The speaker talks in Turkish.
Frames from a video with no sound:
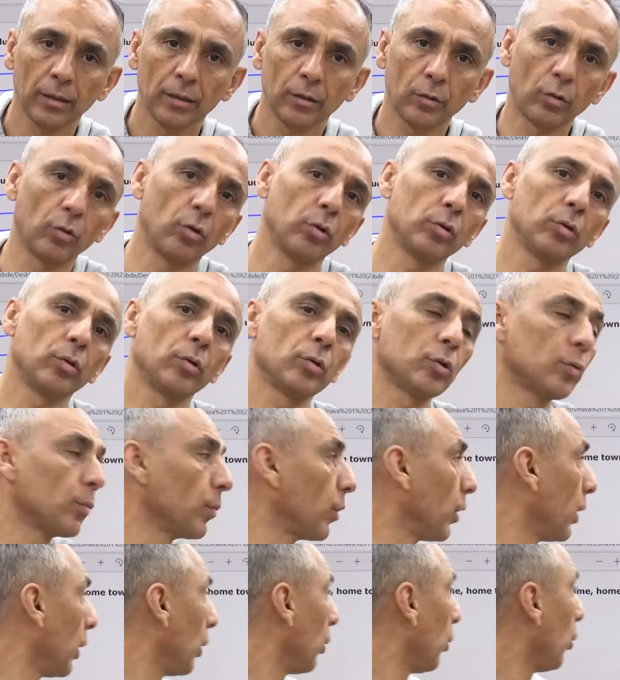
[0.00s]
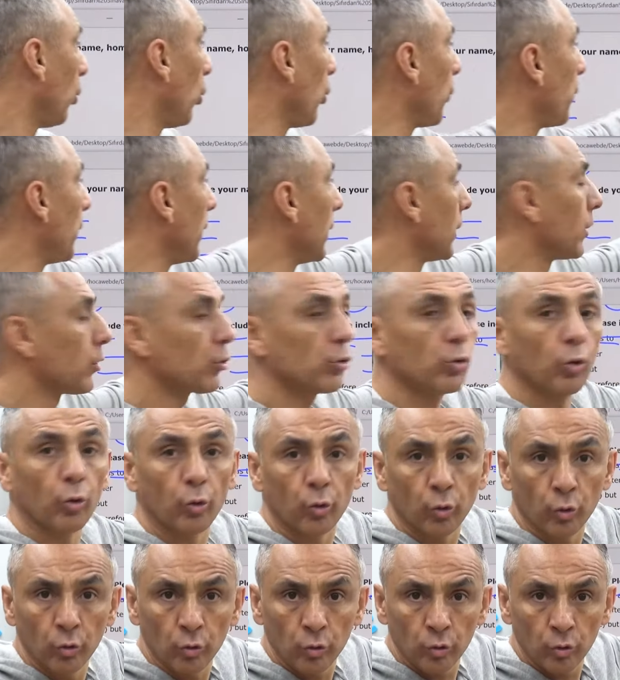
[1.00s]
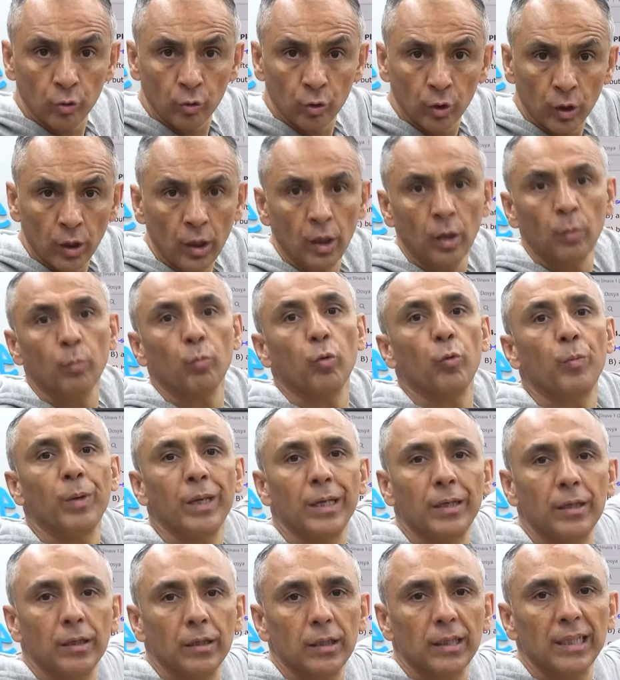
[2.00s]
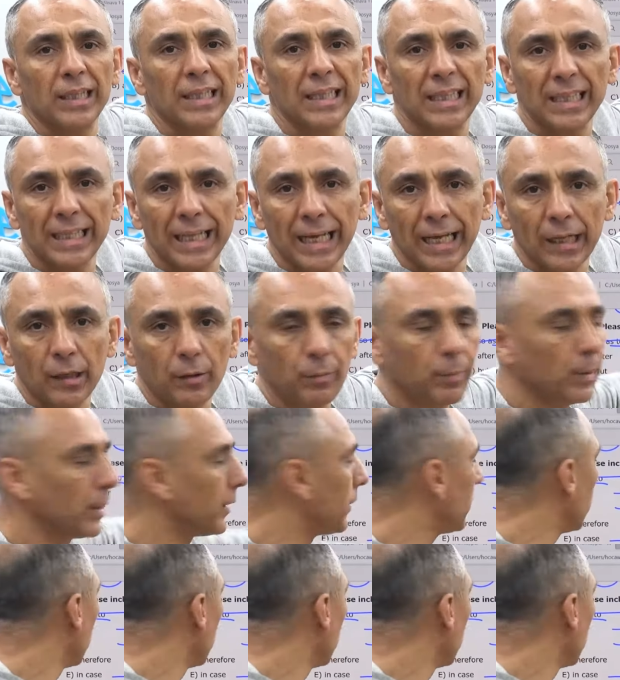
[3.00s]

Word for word: Gördünüz mü? O bir sorun, bu bir tedbir.